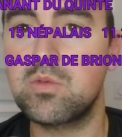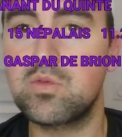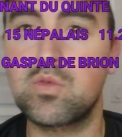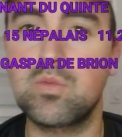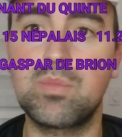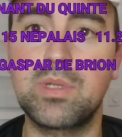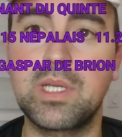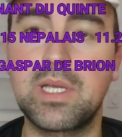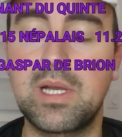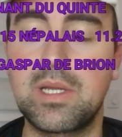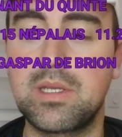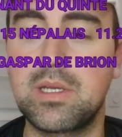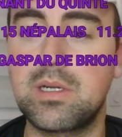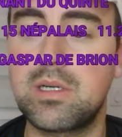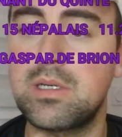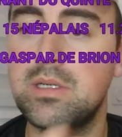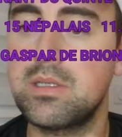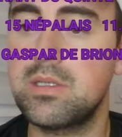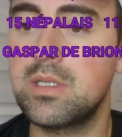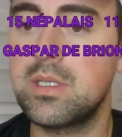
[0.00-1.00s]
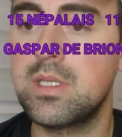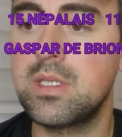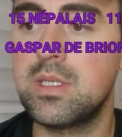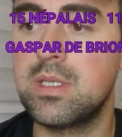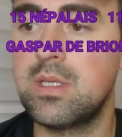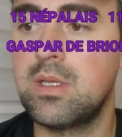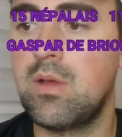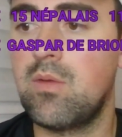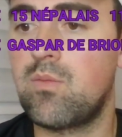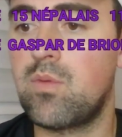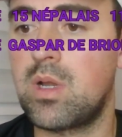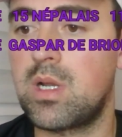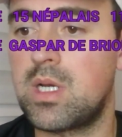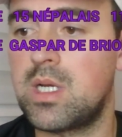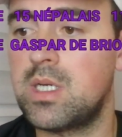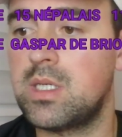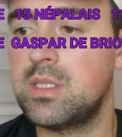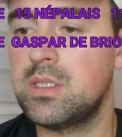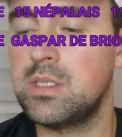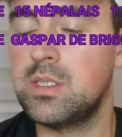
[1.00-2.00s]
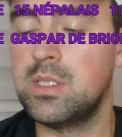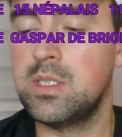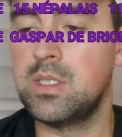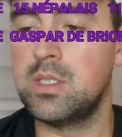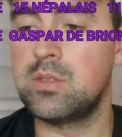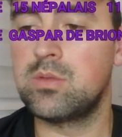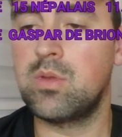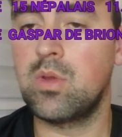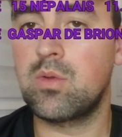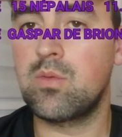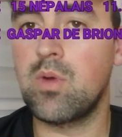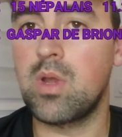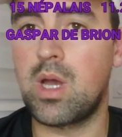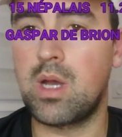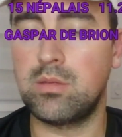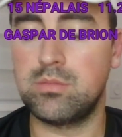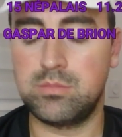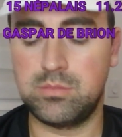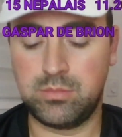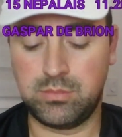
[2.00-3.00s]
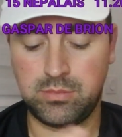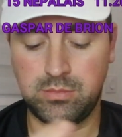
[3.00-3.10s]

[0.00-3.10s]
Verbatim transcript: le couplet gagnant. Voilà. Donc voilà.